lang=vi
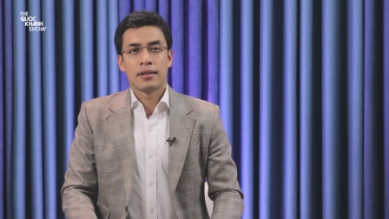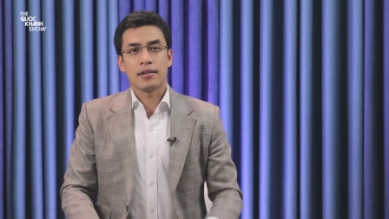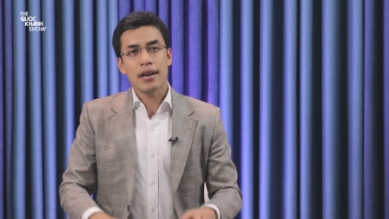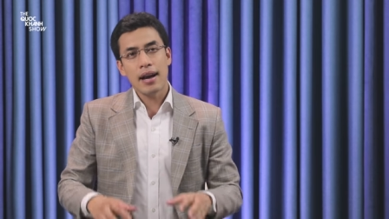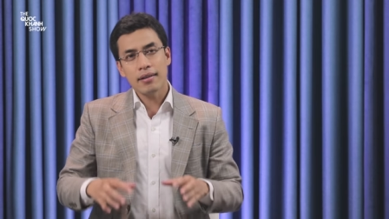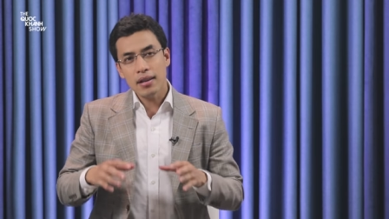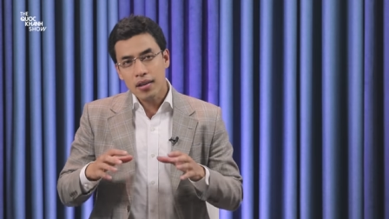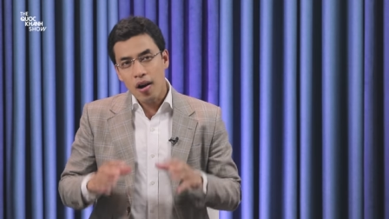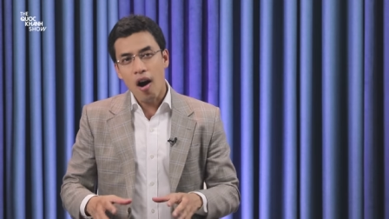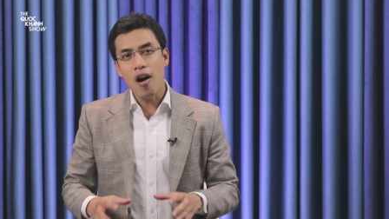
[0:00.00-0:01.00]
thật ra rất
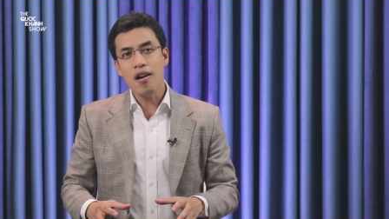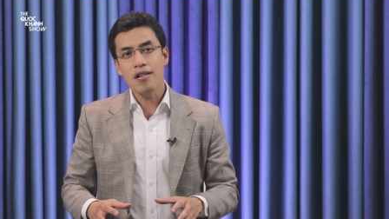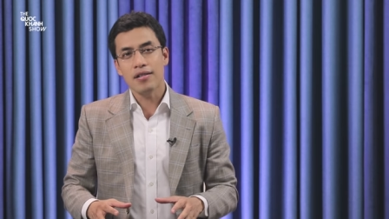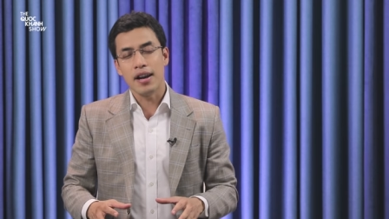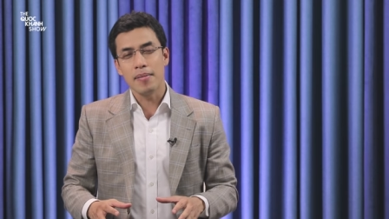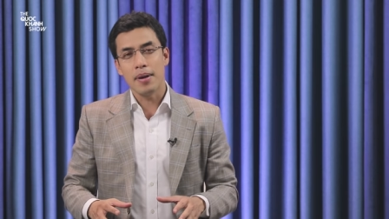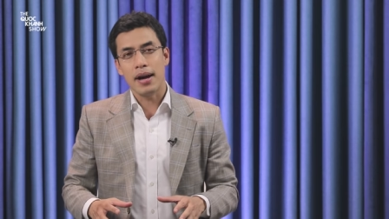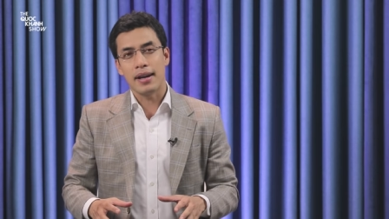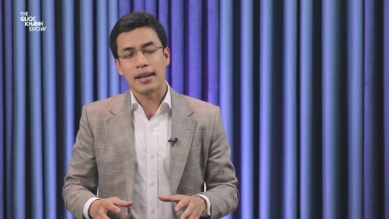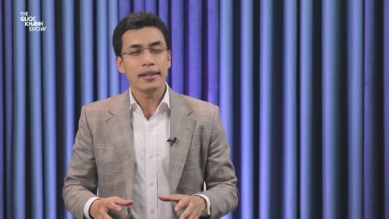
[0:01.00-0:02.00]
khó để
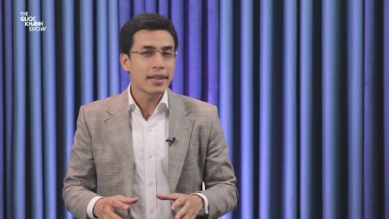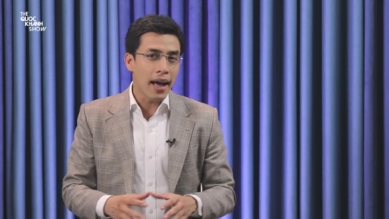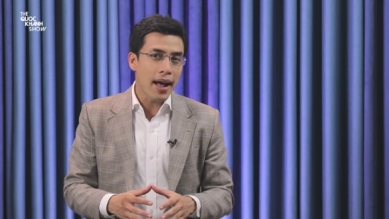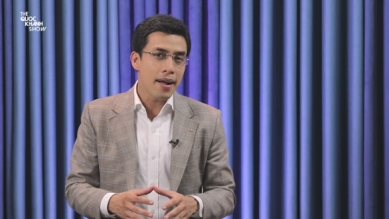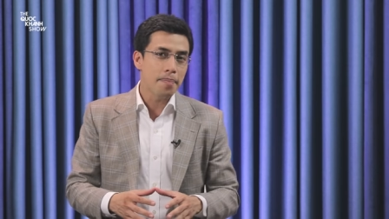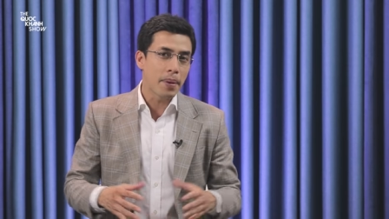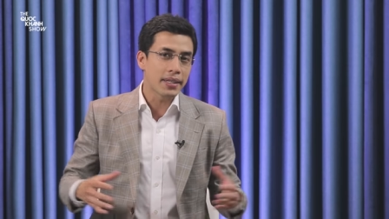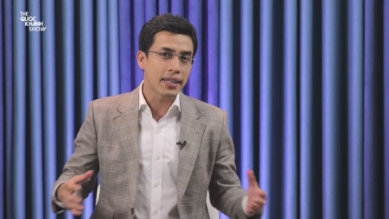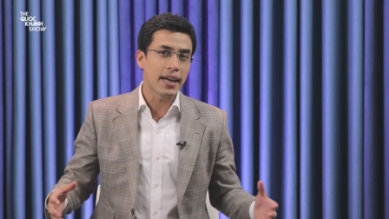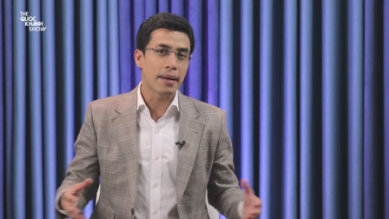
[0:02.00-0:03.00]
mà đánh giá P
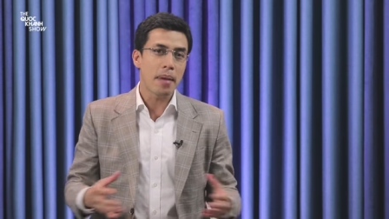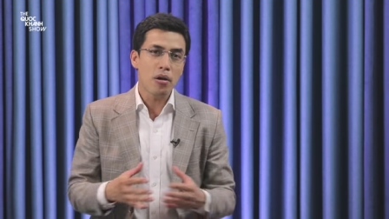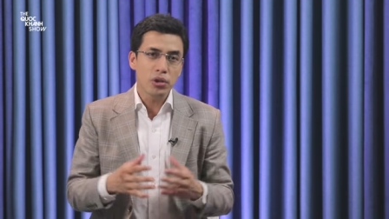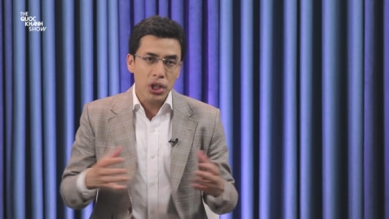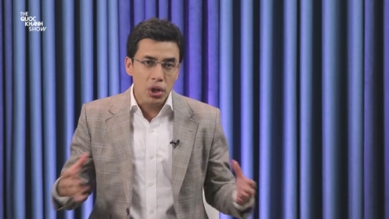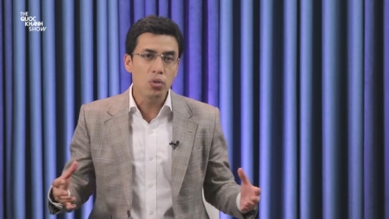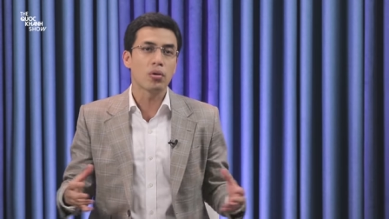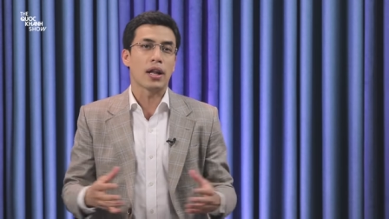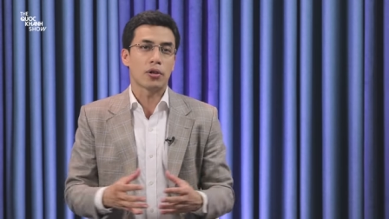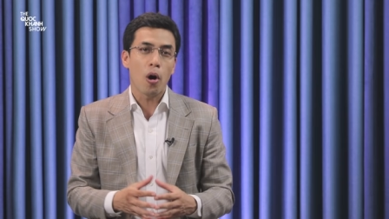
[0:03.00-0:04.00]
trên E bao
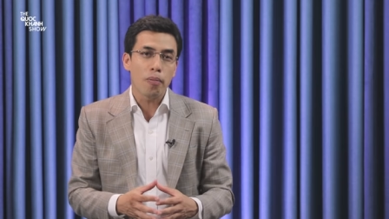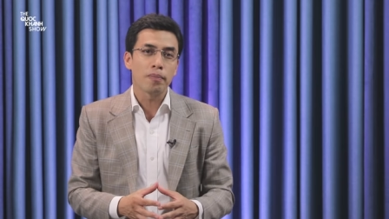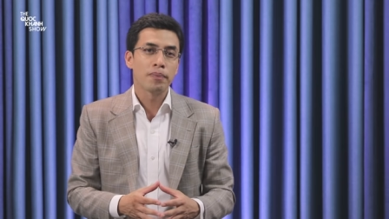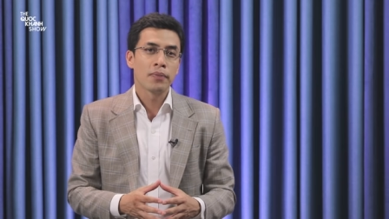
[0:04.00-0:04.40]
nhiêu là tốt.